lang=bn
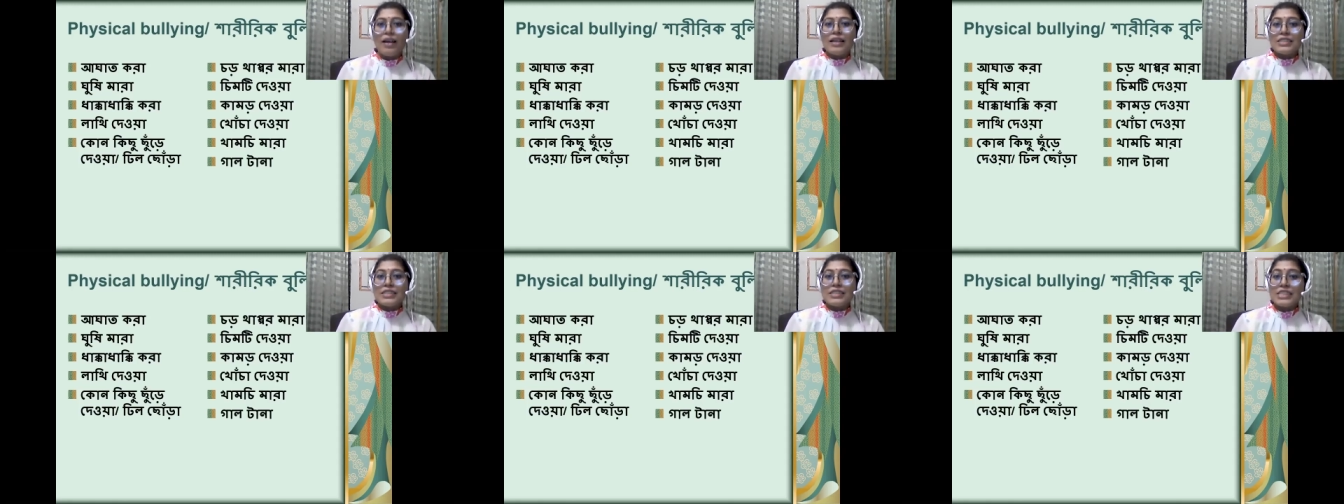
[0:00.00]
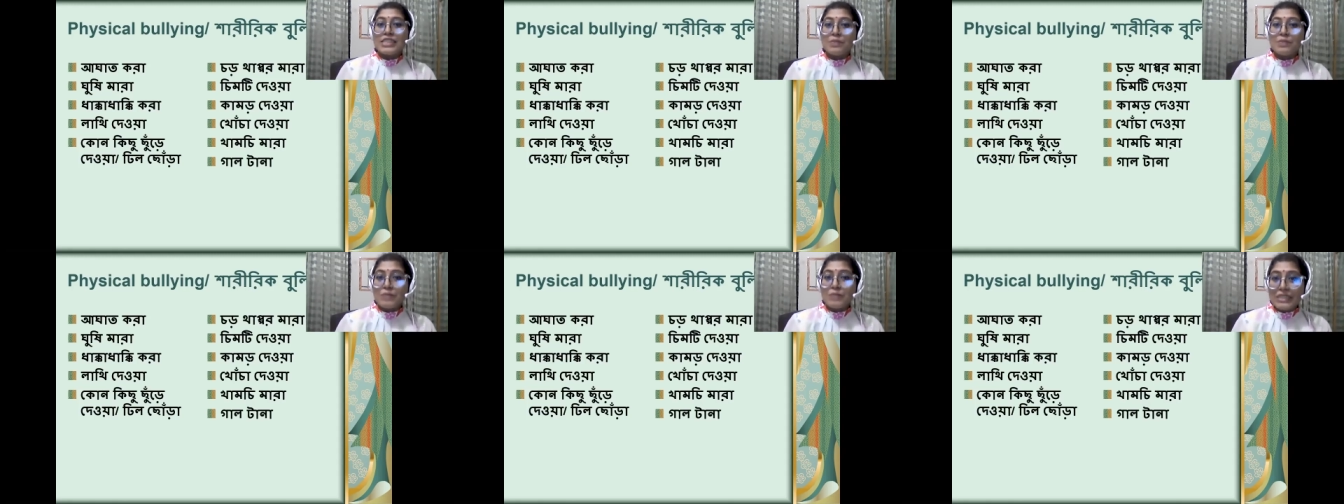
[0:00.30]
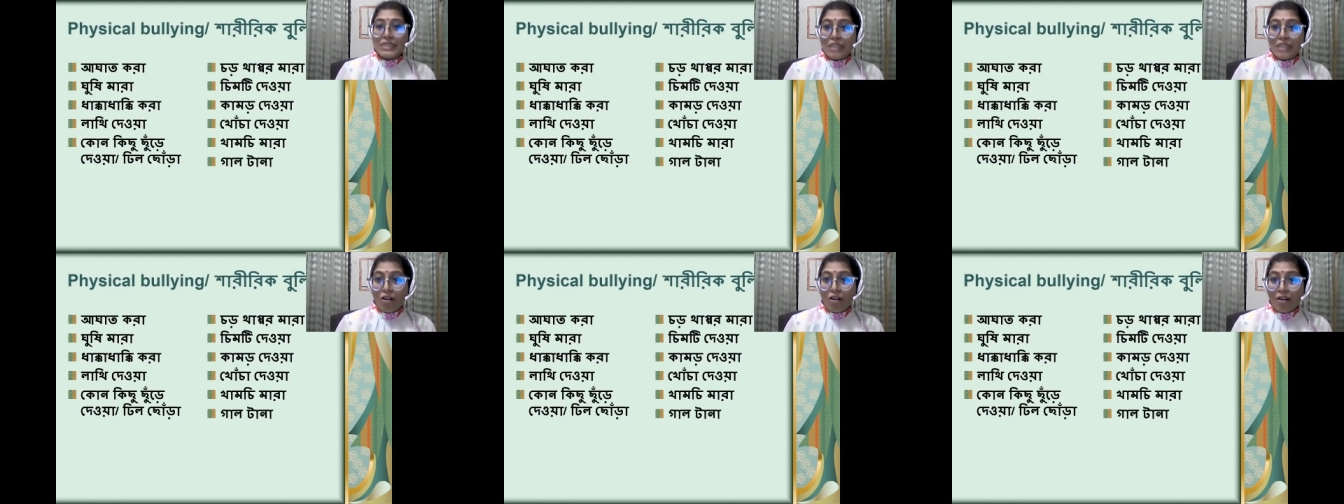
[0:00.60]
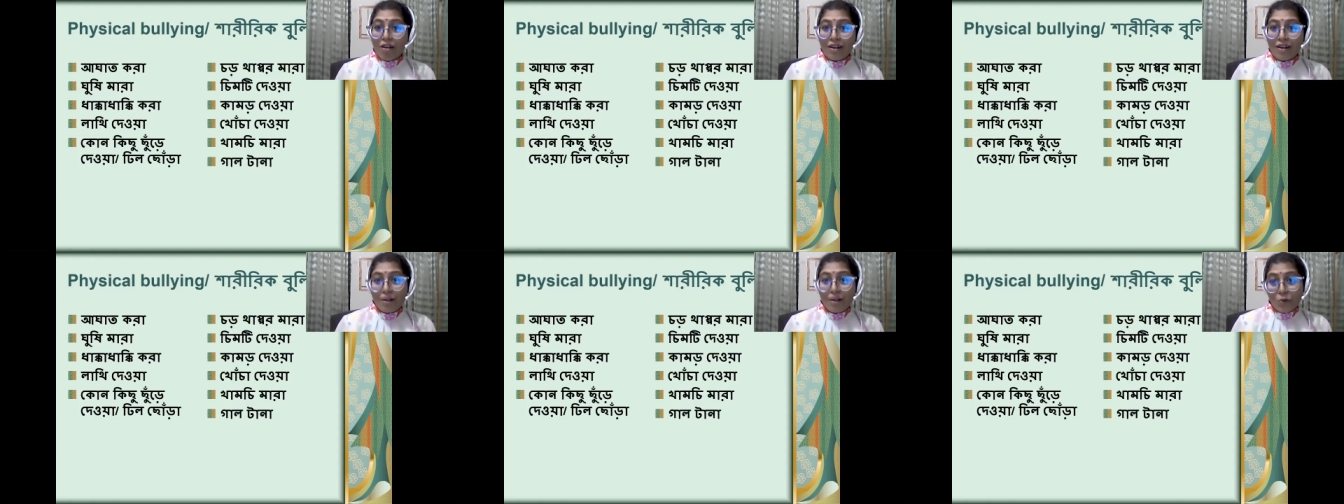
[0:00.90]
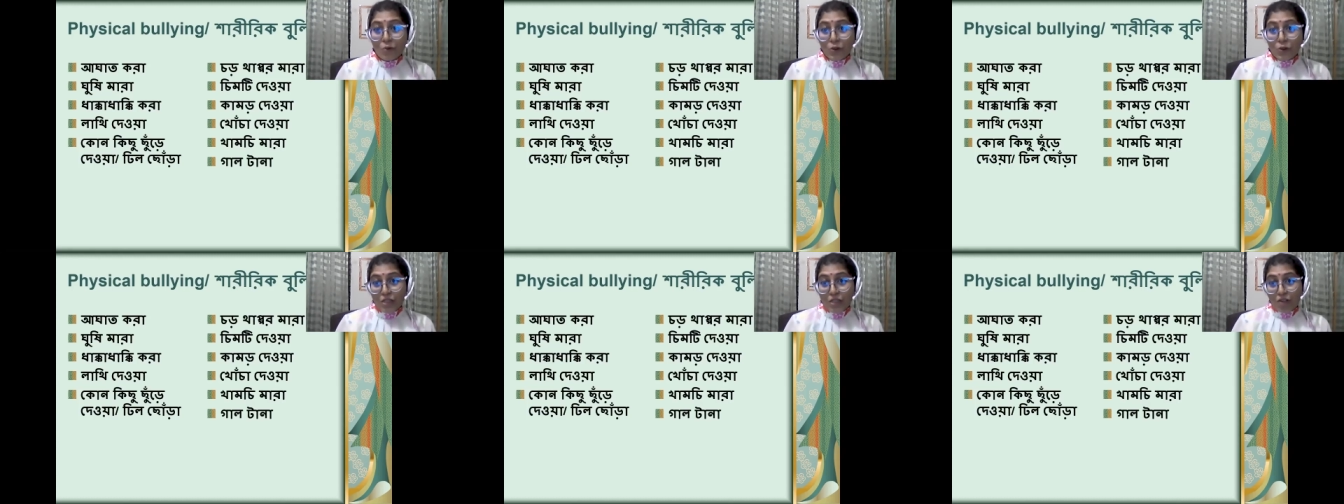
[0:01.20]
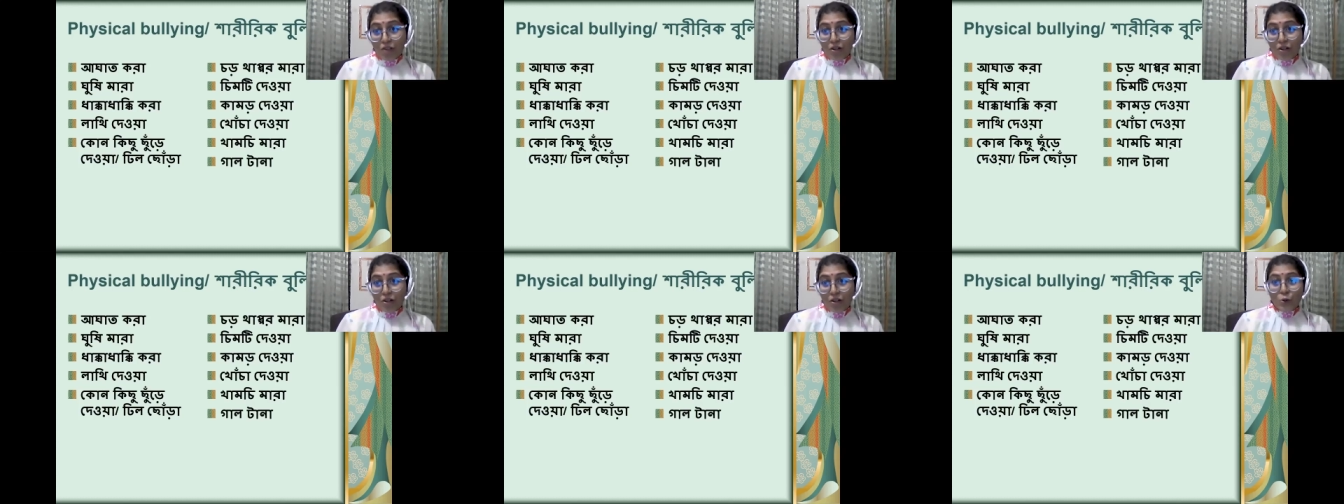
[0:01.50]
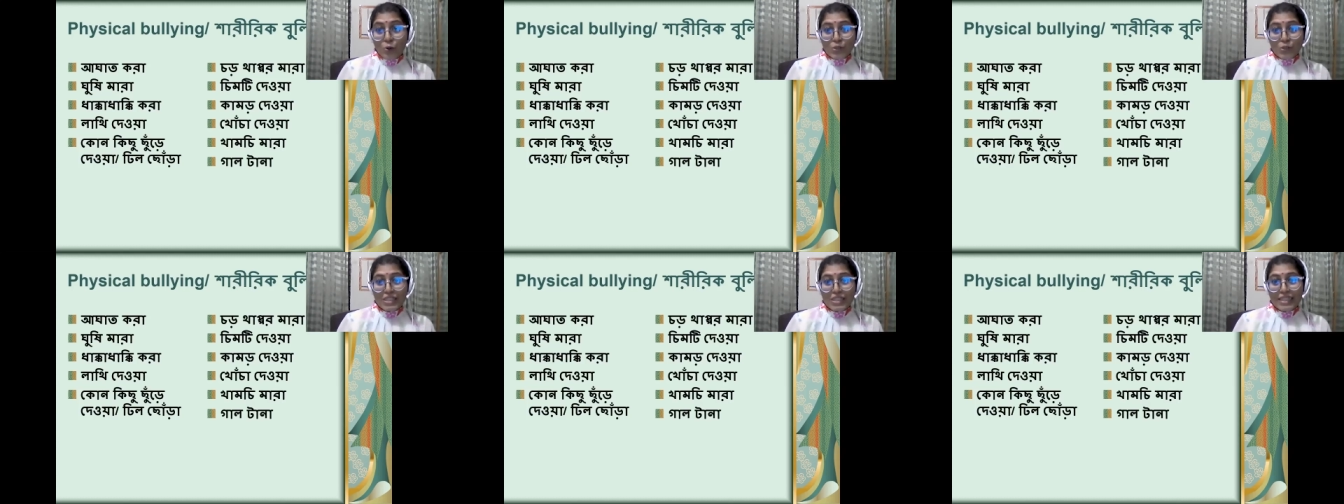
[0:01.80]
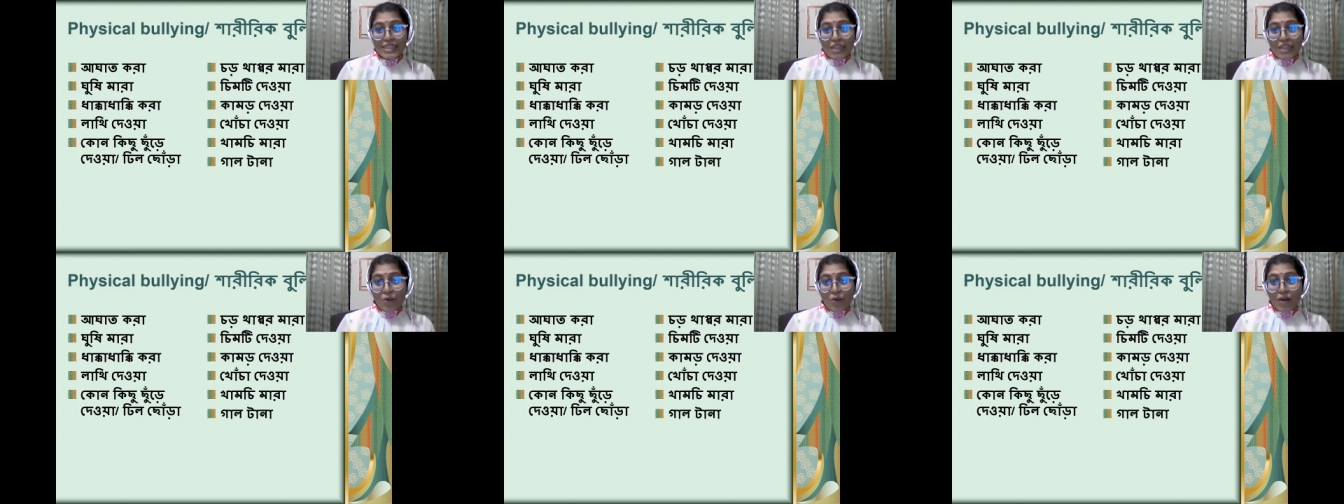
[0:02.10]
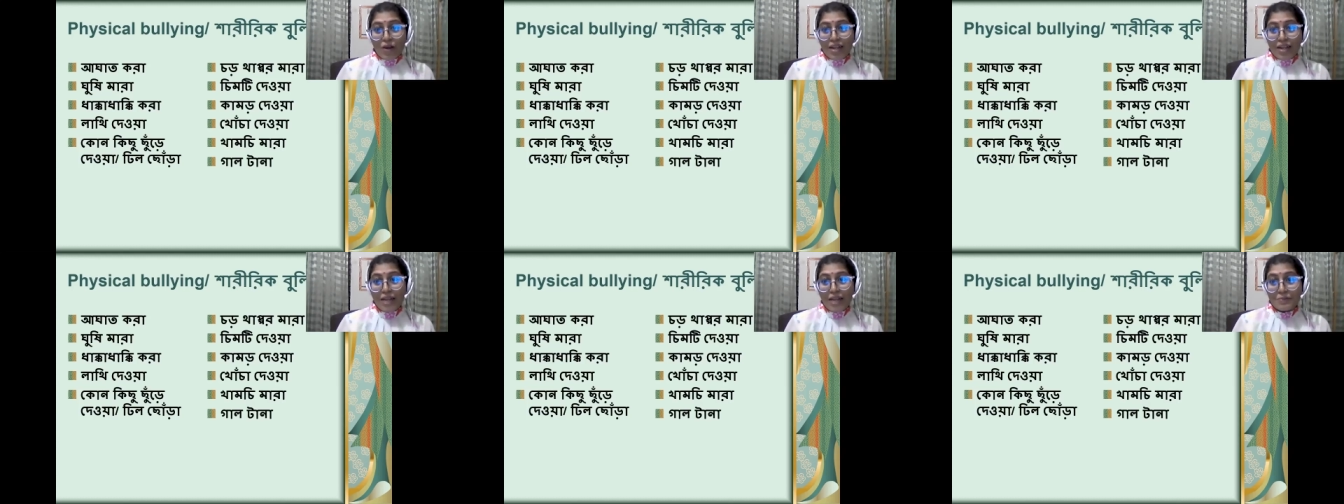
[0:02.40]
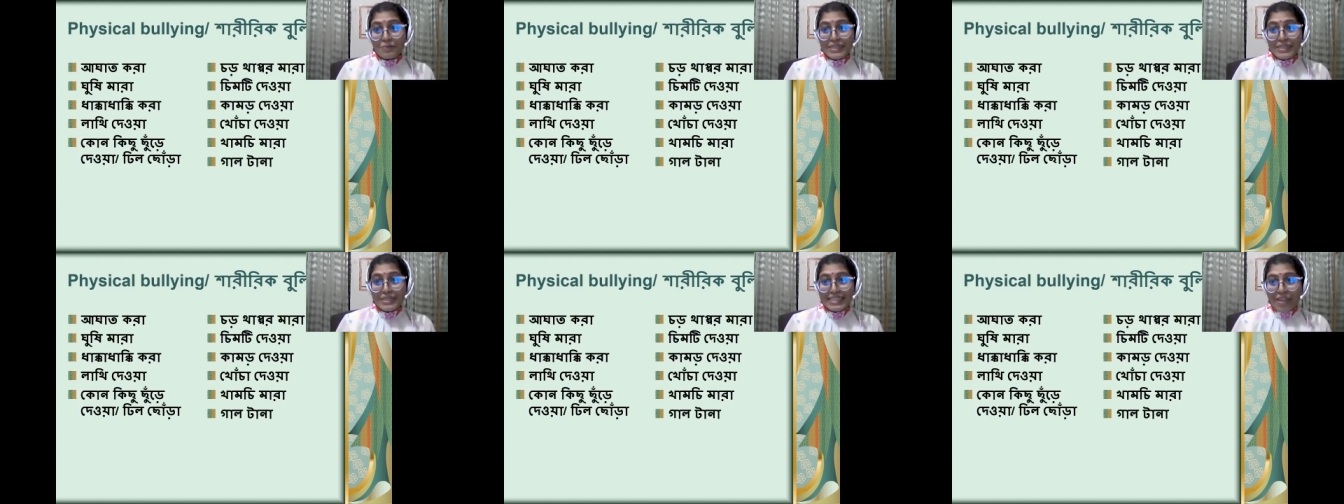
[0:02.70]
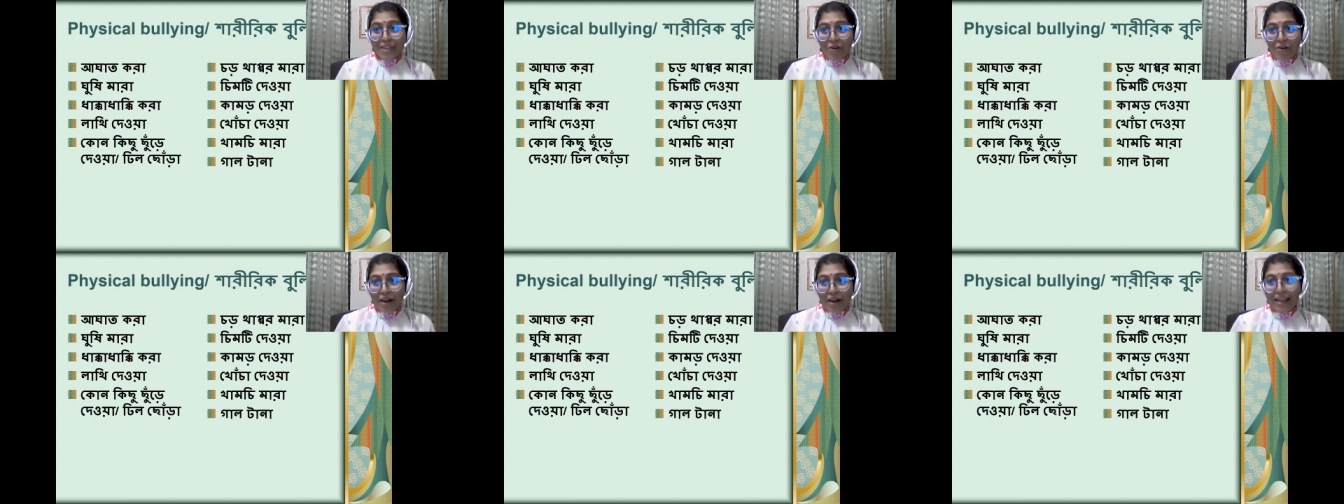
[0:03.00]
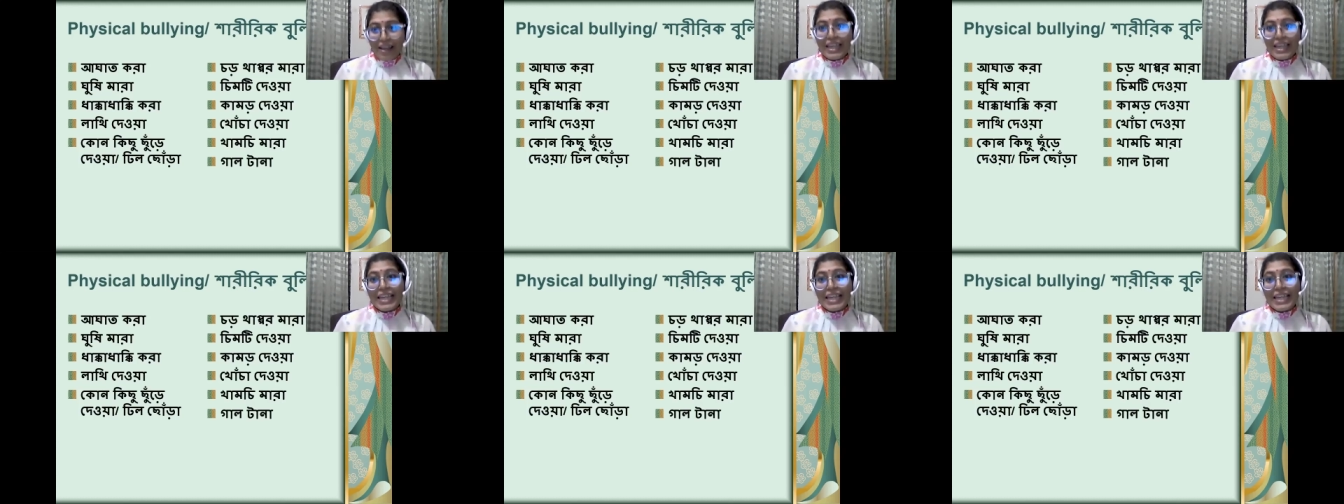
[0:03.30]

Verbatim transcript: চিমটি দেওয়া কামড় দেওয়া খোঁচা দেওয়া খামচি দেওয়া